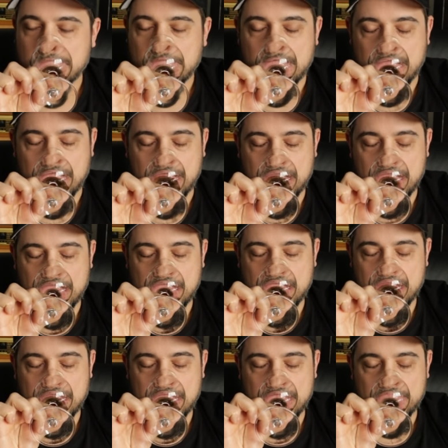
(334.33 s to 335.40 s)
ah,
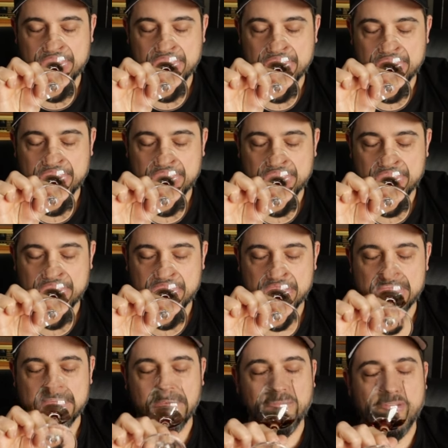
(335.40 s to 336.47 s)

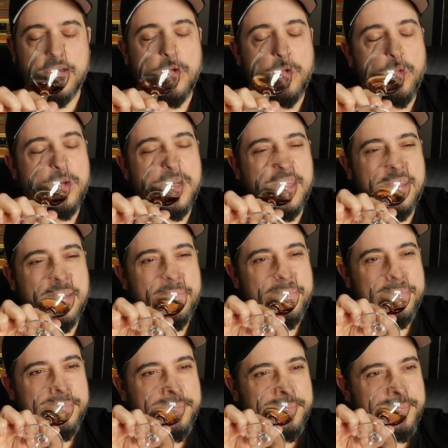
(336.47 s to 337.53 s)
sehr viel Honig
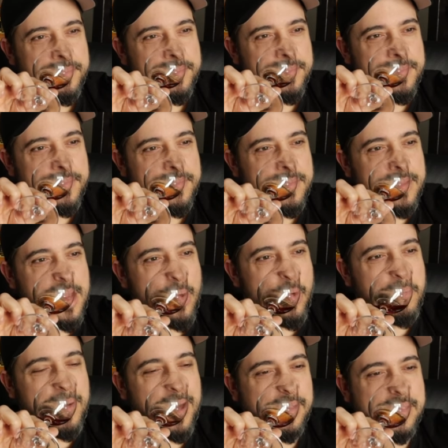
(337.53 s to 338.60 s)
auch
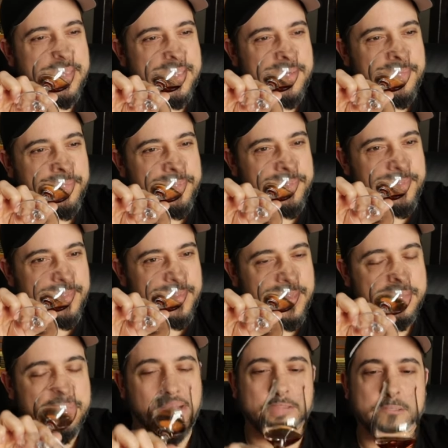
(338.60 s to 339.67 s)
Malz.
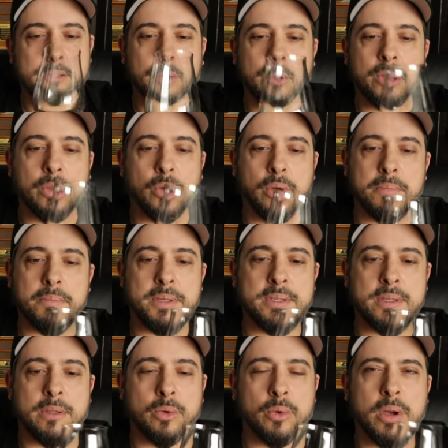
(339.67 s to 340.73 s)
Das Malz drückt doch ein
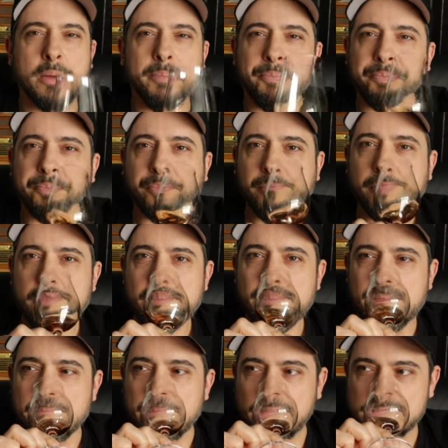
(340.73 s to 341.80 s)
bisschen durch.
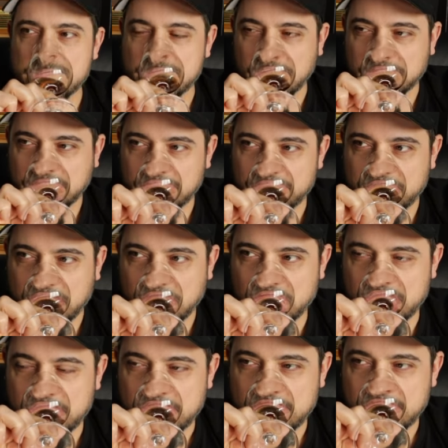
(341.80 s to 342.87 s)
Malzigkeit haben wir
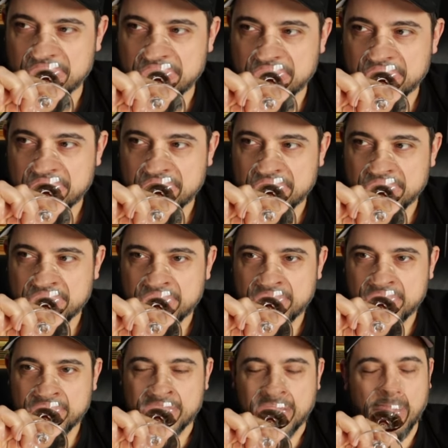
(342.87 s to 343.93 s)
auch.
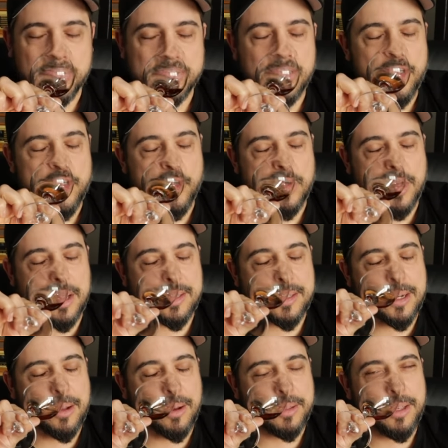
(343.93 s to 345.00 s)
Aber es sind schon ganz
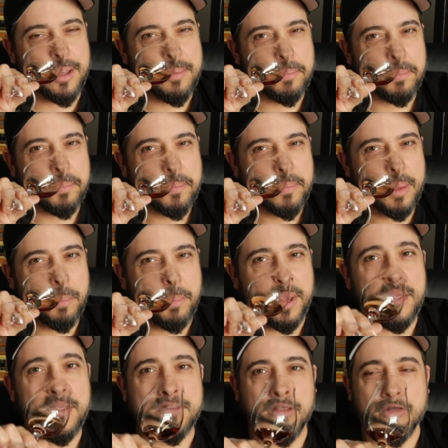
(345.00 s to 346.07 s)
klar die
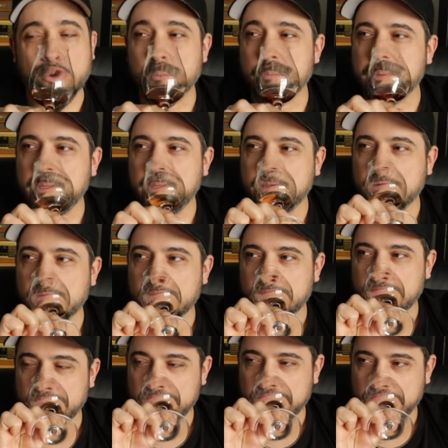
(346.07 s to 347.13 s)
PX-Aromen, die hier
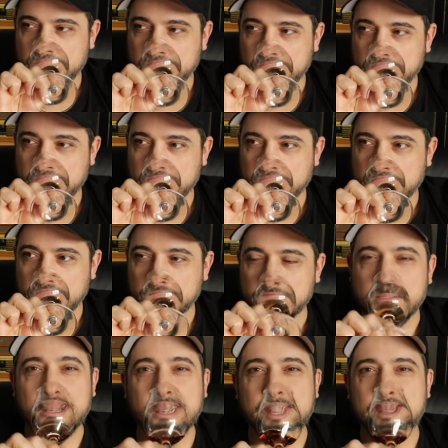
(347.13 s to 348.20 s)

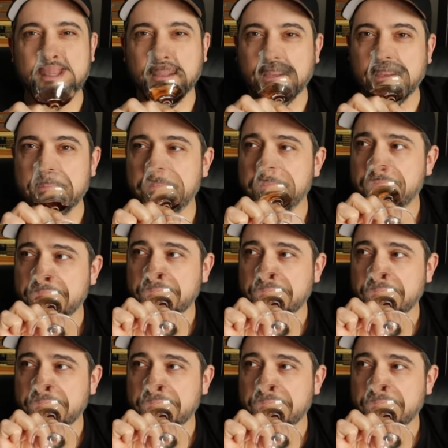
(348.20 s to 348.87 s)
den Lead haben.